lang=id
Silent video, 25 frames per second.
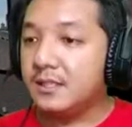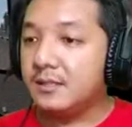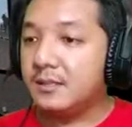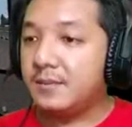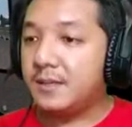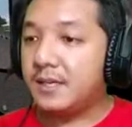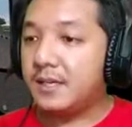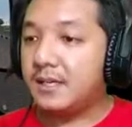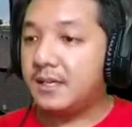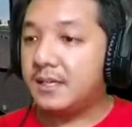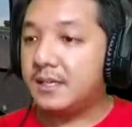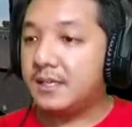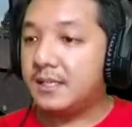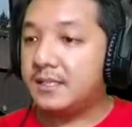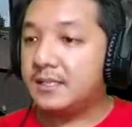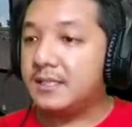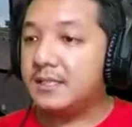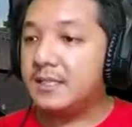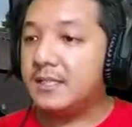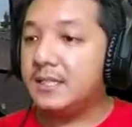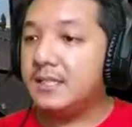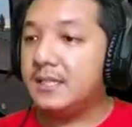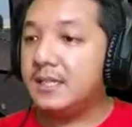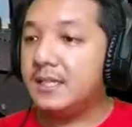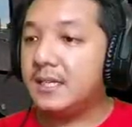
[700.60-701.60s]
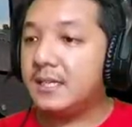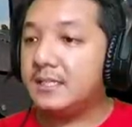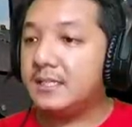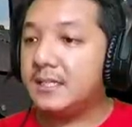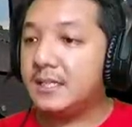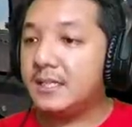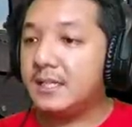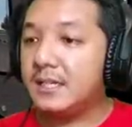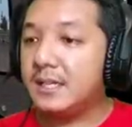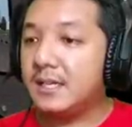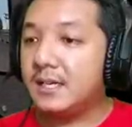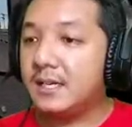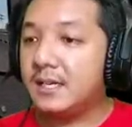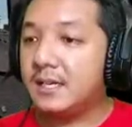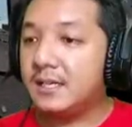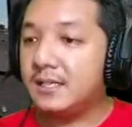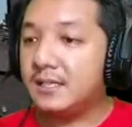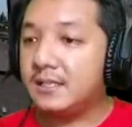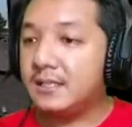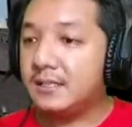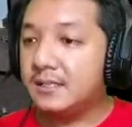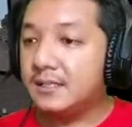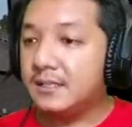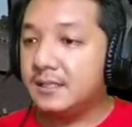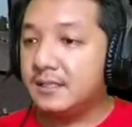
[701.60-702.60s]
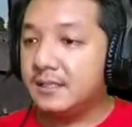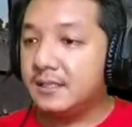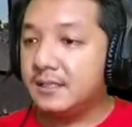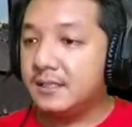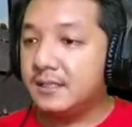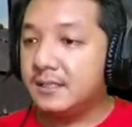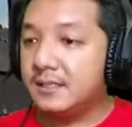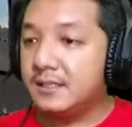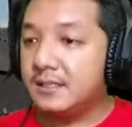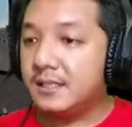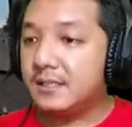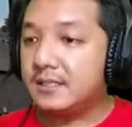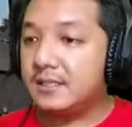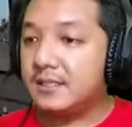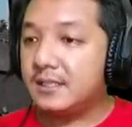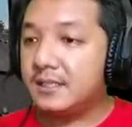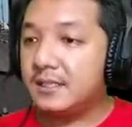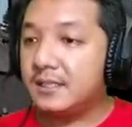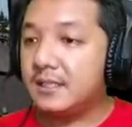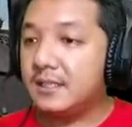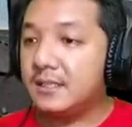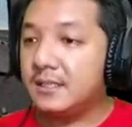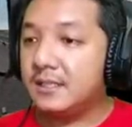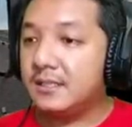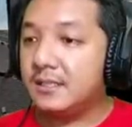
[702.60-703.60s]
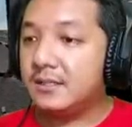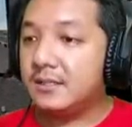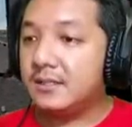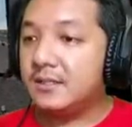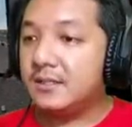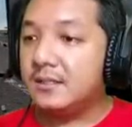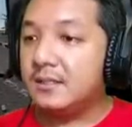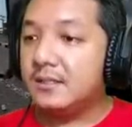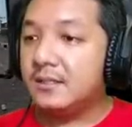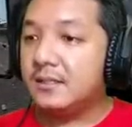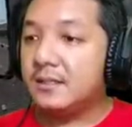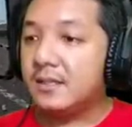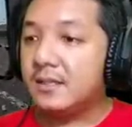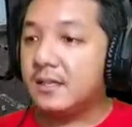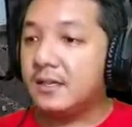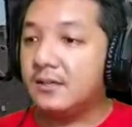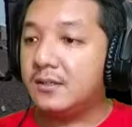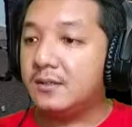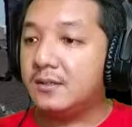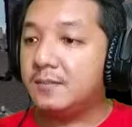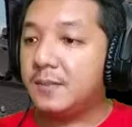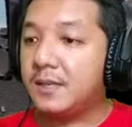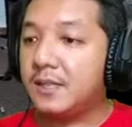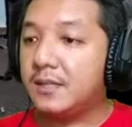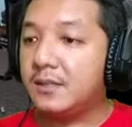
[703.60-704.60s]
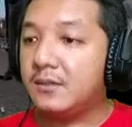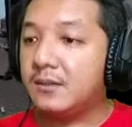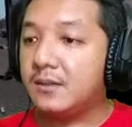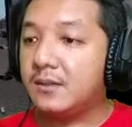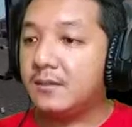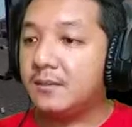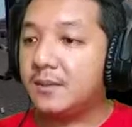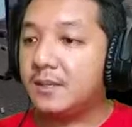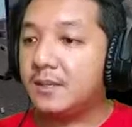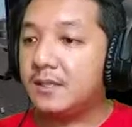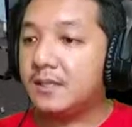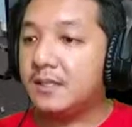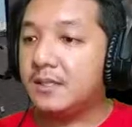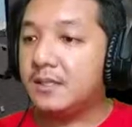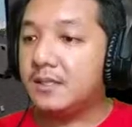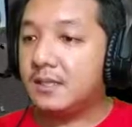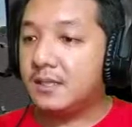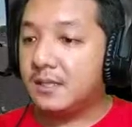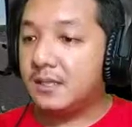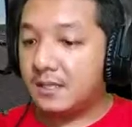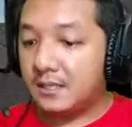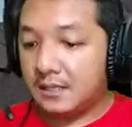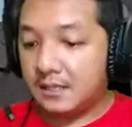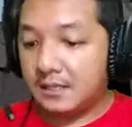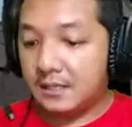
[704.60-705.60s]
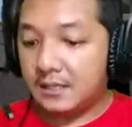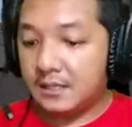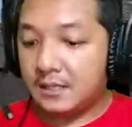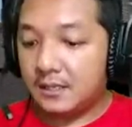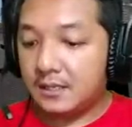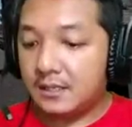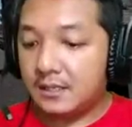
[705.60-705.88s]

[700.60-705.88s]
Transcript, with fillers: di depan ada Sinar Jaya Sinar Jaya ini kalau di pantora berarti dia